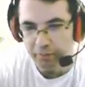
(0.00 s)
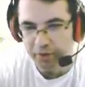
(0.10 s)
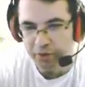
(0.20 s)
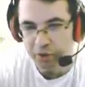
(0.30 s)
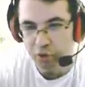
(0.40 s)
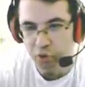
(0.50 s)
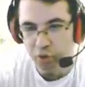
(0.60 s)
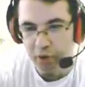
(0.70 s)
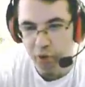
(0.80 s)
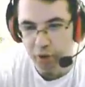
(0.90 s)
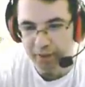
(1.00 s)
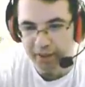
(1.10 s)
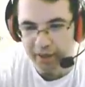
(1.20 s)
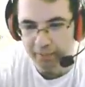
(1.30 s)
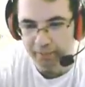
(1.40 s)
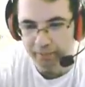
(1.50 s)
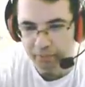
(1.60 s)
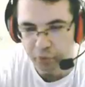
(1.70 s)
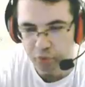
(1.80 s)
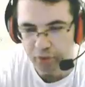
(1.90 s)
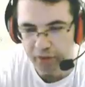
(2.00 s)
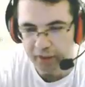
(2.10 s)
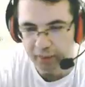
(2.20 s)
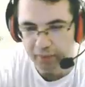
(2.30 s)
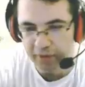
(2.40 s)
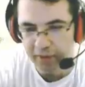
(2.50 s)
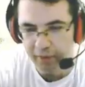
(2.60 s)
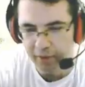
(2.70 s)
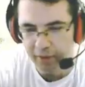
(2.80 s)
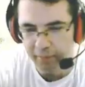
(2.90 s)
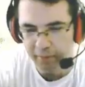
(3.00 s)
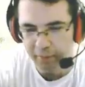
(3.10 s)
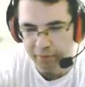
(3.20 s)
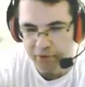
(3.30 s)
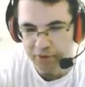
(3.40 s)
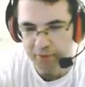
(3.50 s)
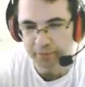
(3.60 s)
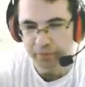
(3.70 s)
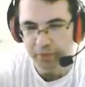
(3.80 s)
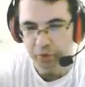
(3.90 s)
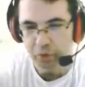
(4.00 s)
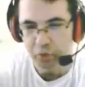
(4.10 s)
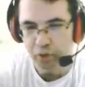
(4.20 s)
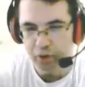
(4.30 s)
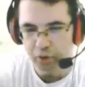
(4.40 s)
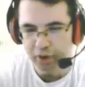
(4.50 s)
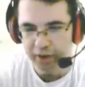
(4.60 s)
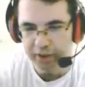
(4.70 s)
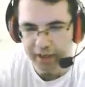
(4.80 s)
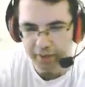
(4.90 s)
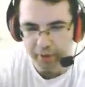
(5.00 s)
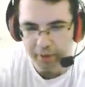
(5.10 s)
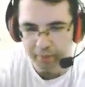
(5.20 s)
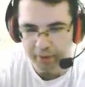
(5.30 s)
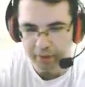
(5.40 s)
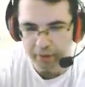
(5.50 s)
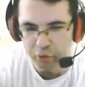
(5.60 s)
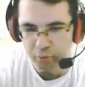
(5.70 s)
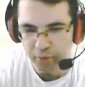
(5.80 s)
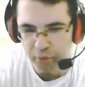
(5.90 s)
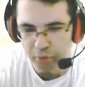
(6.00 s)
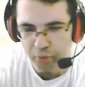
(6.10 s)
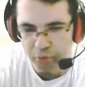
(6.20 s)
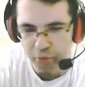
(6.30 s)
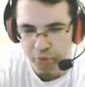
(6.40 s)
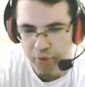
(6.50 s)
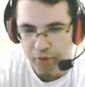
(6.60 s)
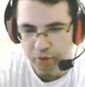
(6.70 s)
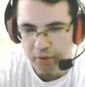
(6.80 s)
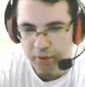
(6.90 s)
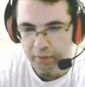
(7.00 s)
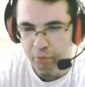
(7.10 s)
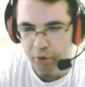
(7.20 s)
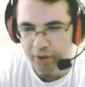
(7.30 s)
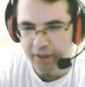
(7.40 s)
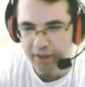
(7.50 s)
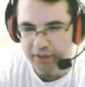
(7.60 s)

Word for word: Biz şimdi şu kanyona bir inelim. Şuradaki diamondları da bir alalım. Almamışız. Şu kanyona inelim abi. Süper olur. Böyle gideriz.